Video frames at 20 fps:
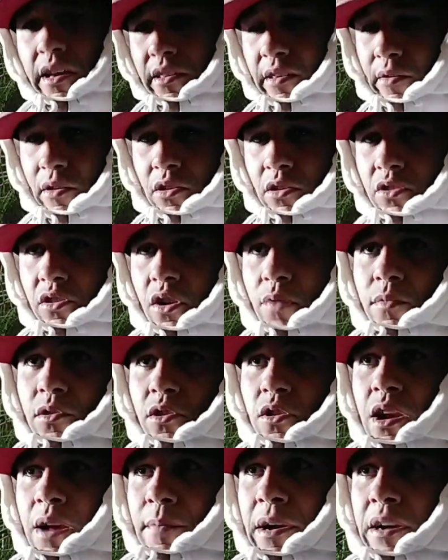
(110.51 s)
Sabiendo eso,
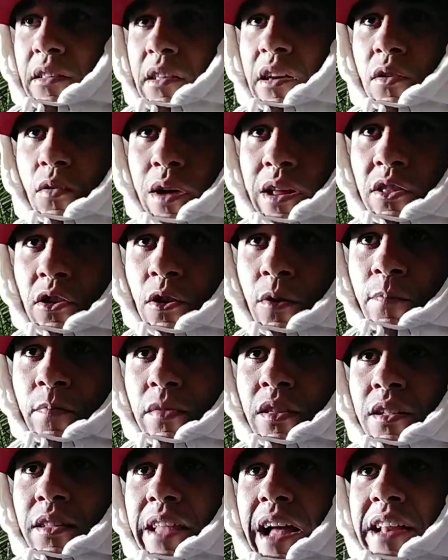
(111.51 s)
comenzó la parte 4.
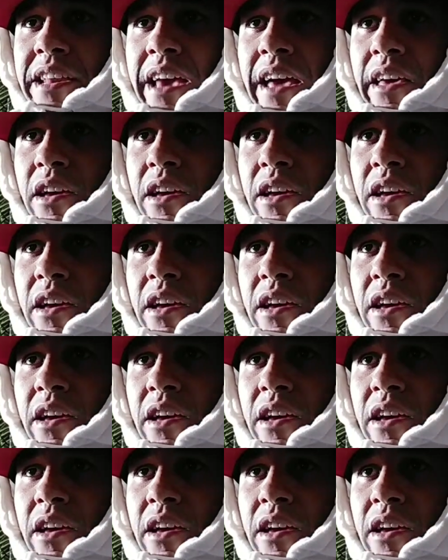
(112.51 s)
Tania